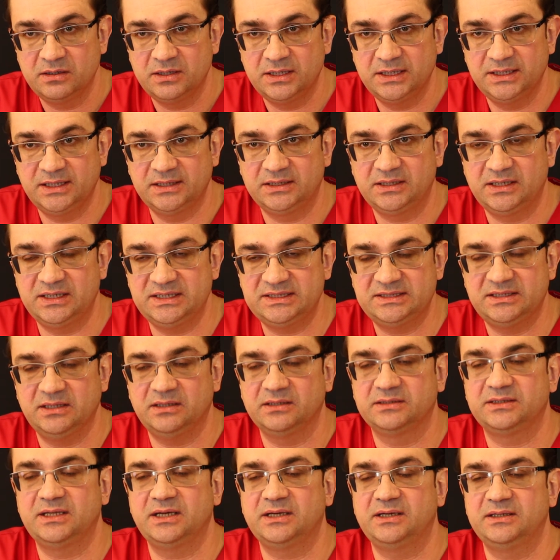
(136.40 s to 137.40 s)
Этот
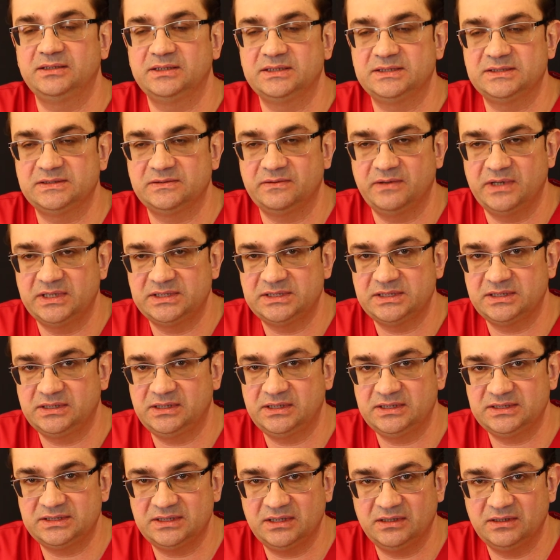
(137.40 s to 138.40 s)
кристалл так и называется,
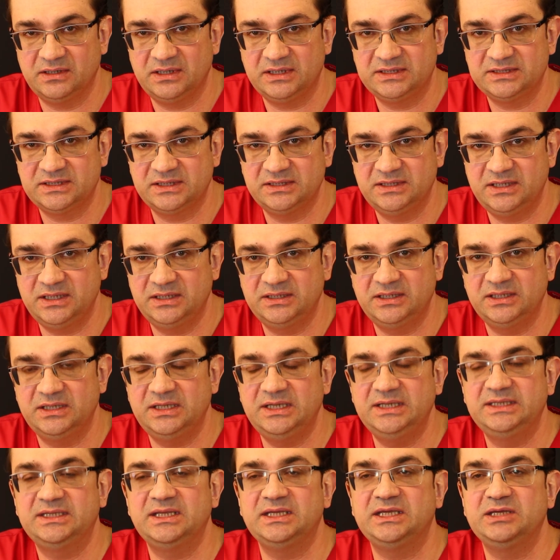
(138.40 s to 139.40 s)
кристалл Александрита.
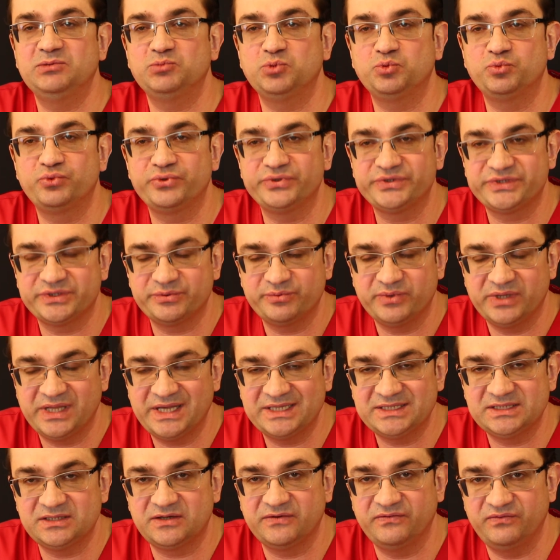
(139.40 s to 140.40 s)
И таким образом
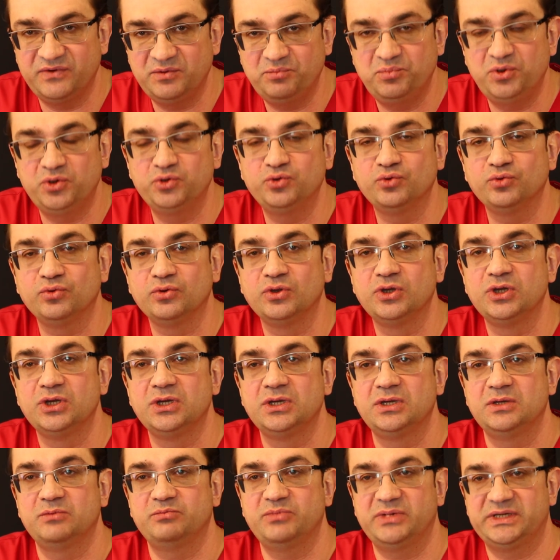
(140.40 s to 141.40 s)
лазер выплюнул
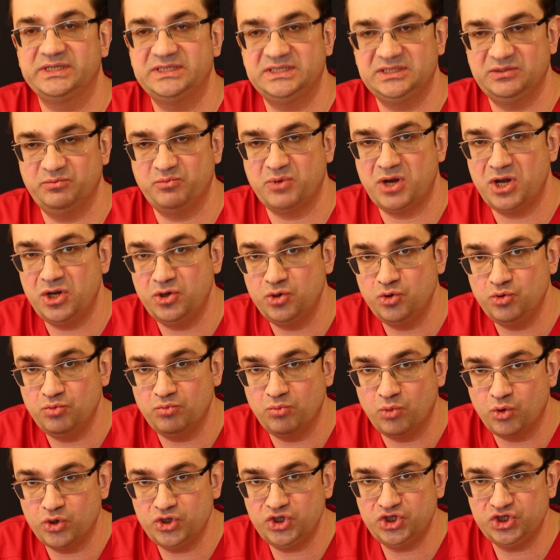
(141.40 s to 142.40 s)
максимальную
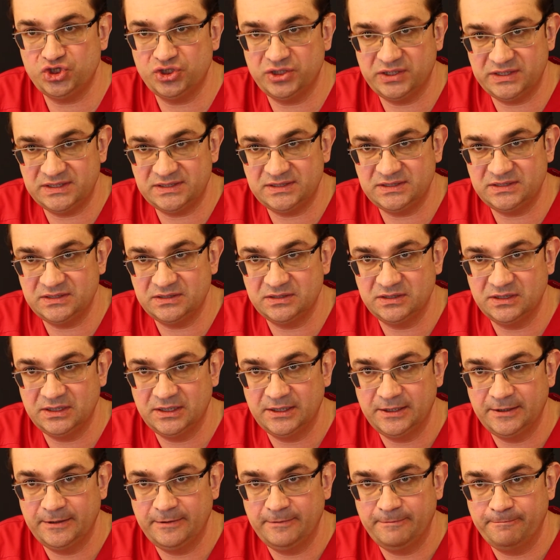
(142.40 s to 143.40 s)
мощность.
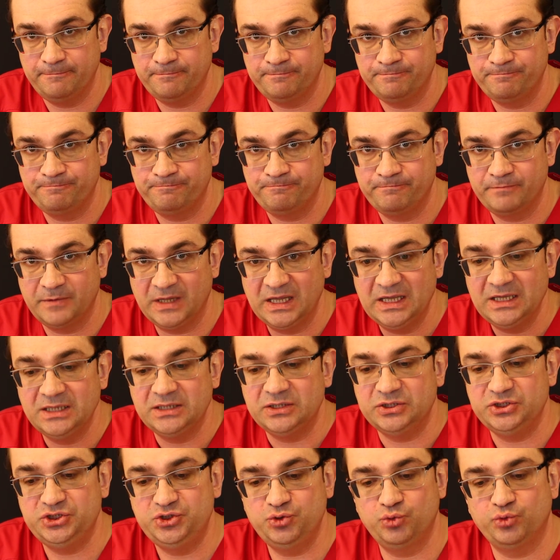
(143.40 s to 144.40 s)

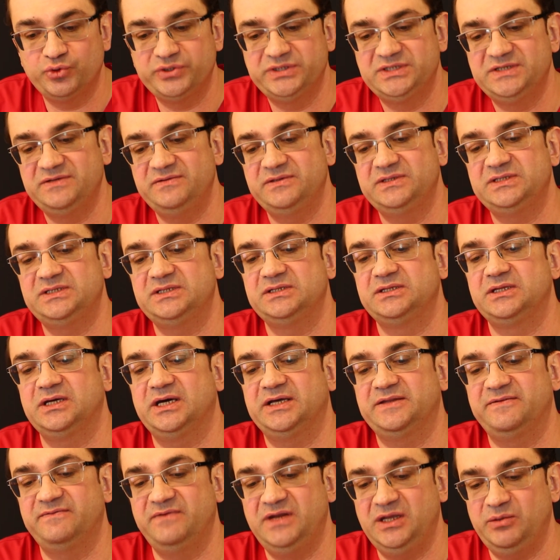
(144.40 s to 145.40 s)
Диод зависит
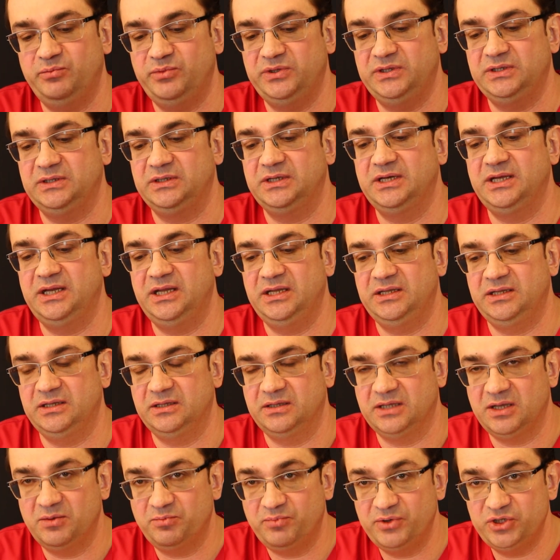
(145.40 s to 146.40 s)
от времени горения
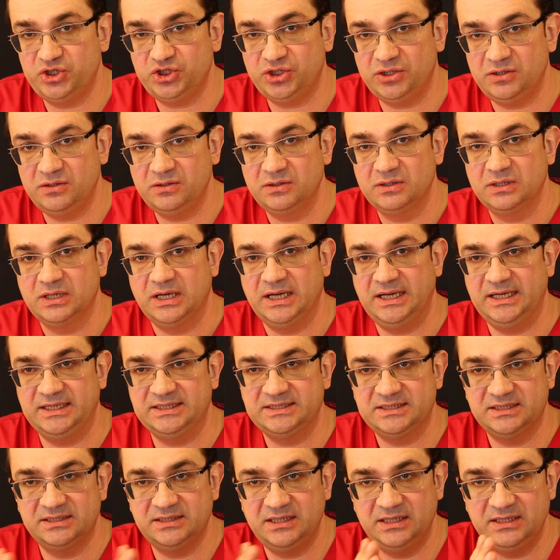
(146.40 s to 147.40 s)
лампочки,
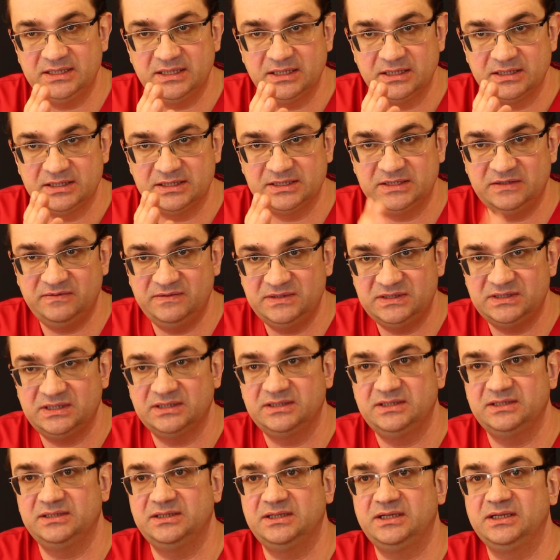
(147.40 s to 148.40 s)
александрит зависит
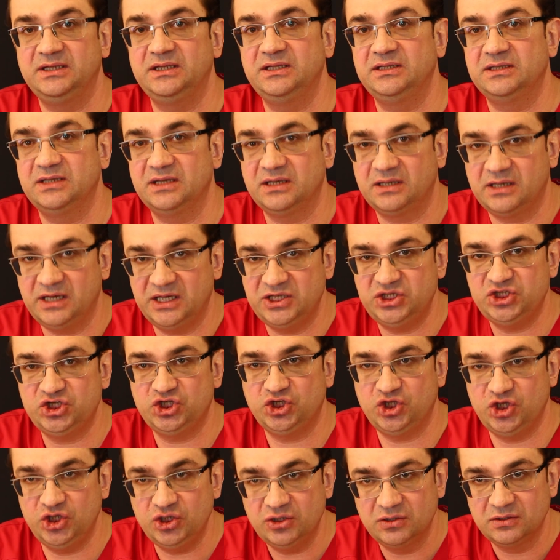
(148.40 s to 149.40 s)
от энергии
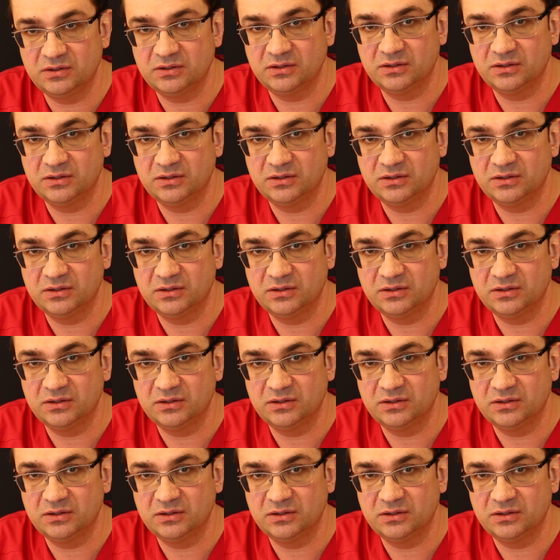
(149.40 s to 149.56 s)
накачки.